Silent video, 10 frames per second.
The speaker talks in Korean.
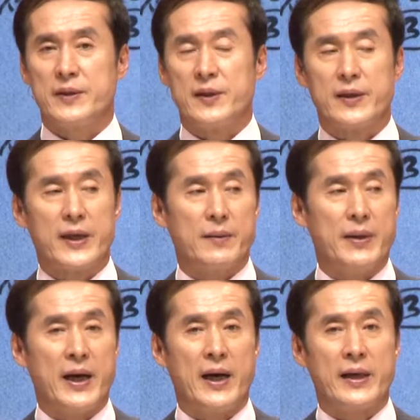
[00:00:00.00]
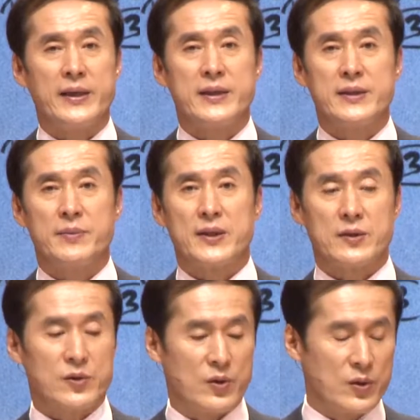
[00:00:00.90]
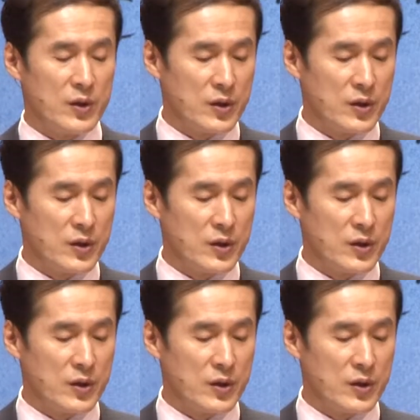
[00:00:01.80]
절기가 많이 있지만서도